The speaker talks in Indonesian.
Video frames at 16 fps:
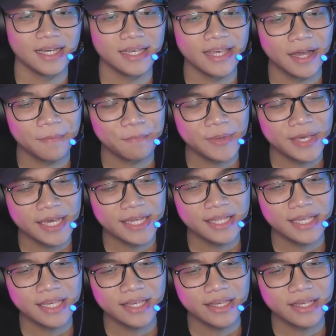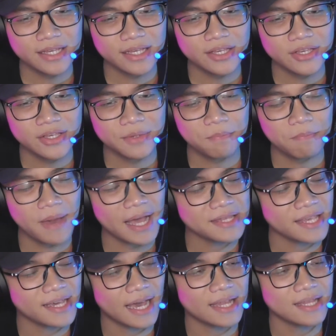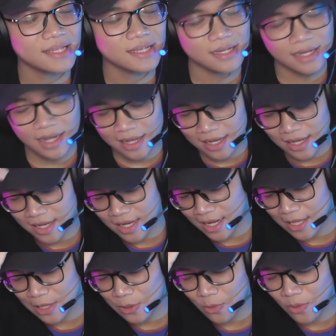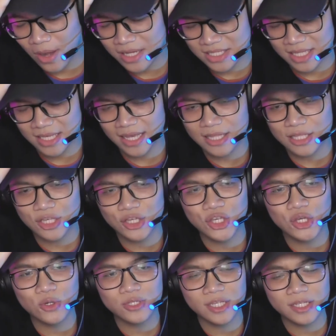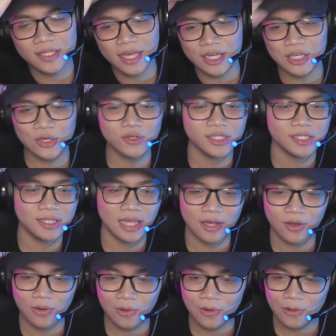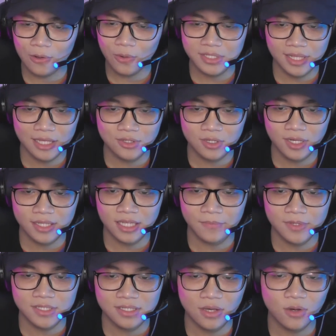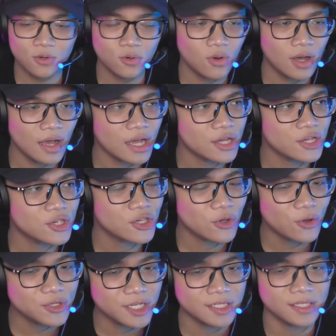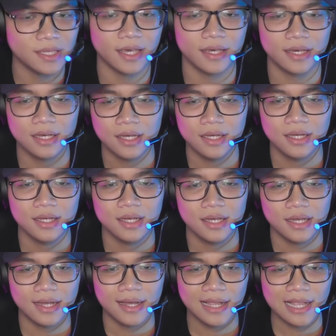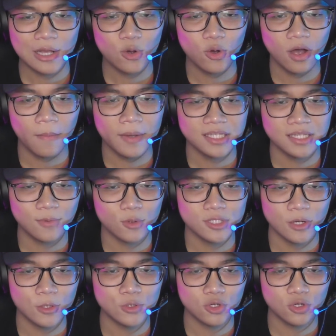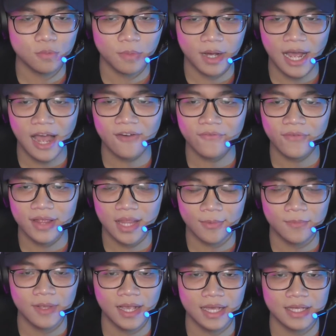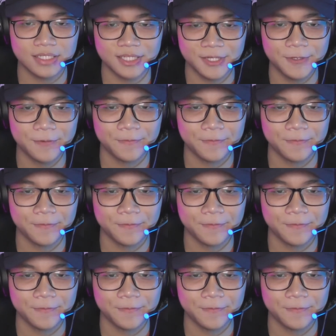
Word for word: Yang pink ini makne kan, e, e, kalau gue nggak salah ingat Kyujin ya, Kyujin lah. Kalau kalau gue salah sorry ya, tapi setahu gue Kyujin deh. Karena gue masih berusaha untuk menghafal nama mereka sih.